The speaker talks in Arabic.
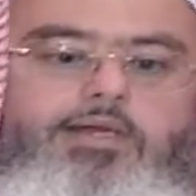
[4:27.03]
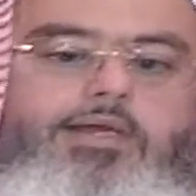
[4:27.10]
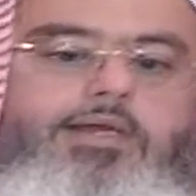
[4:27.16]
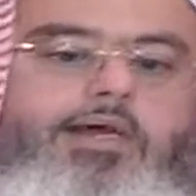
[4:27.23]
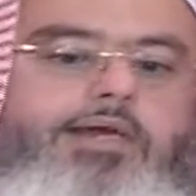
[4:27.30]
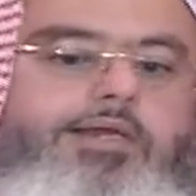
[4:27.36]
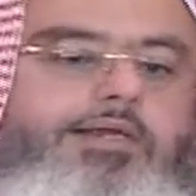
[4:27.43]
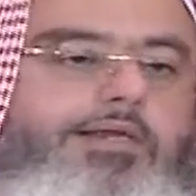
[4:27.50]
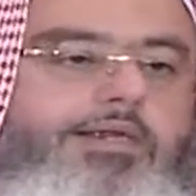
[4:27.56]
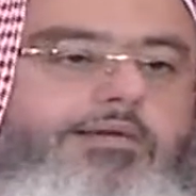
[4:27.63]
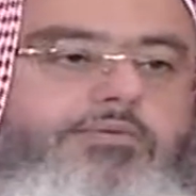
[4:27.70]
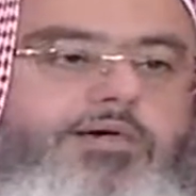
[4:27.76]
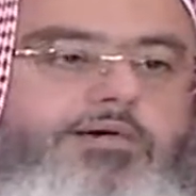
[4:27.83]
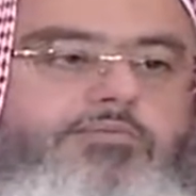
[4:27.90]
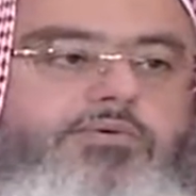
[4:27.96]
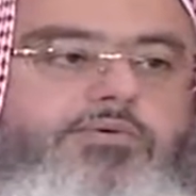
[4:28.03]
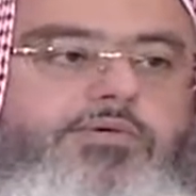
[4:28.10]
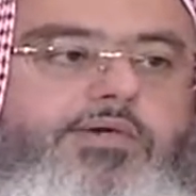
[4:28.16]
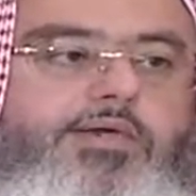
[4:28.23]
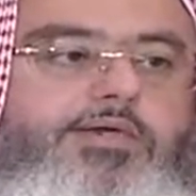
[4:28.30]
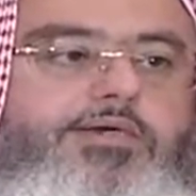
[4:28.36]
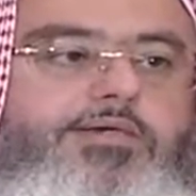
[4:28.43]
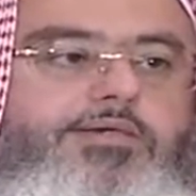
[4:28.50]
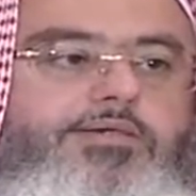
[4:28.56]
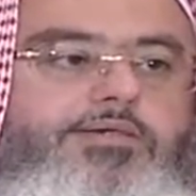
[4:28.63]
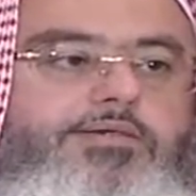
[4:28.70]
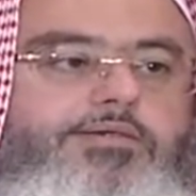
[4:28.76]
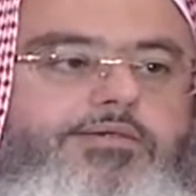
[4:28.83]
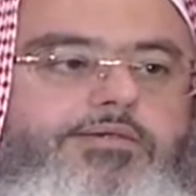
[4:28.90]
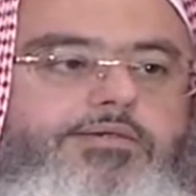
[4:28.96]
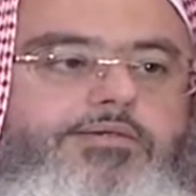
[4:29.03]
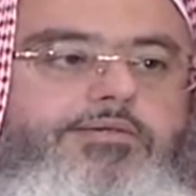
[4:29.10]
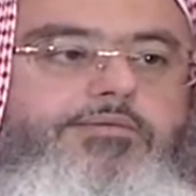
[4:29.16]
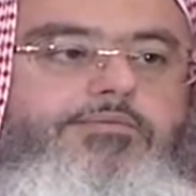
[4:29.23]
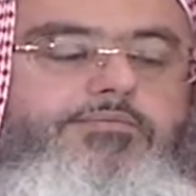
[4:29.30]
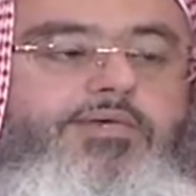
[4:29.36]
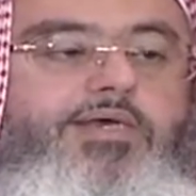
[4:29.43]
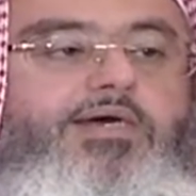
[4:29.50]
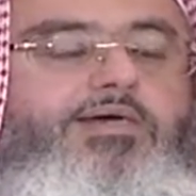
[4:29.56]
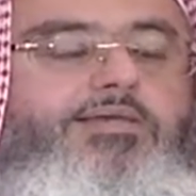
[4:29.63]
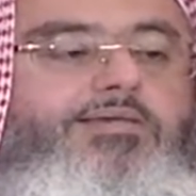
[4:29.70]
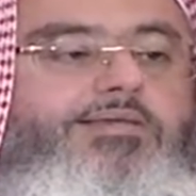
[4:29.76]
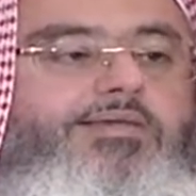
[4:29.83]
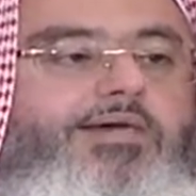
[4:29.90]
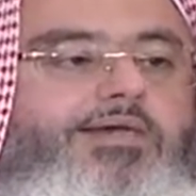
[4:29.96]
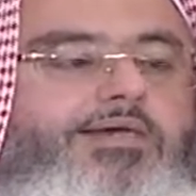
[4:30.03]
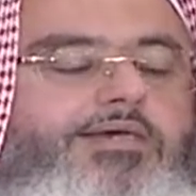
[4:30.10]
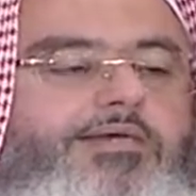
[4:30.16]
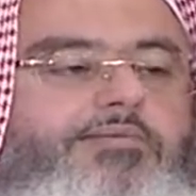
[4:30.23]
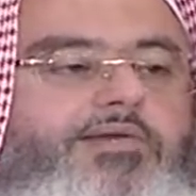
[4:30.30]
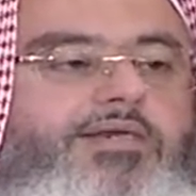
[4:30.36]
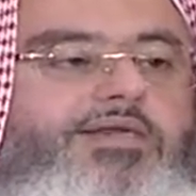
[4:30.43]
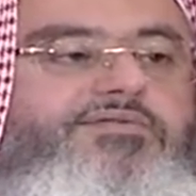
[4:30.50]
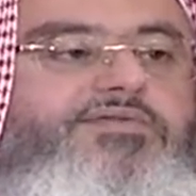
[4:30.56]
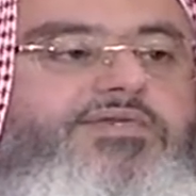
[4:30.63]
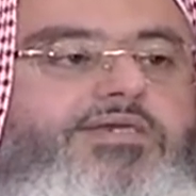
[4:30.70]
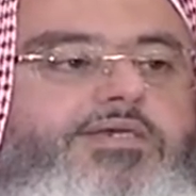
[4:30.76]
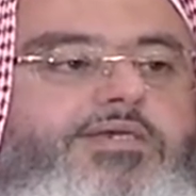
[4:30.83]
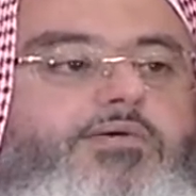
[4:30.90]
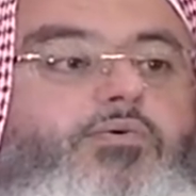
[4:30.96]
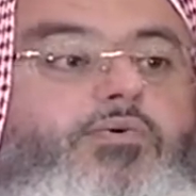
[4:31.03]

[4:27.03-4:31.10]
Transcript: لأن المأمور بأخذ ذلك من نفسه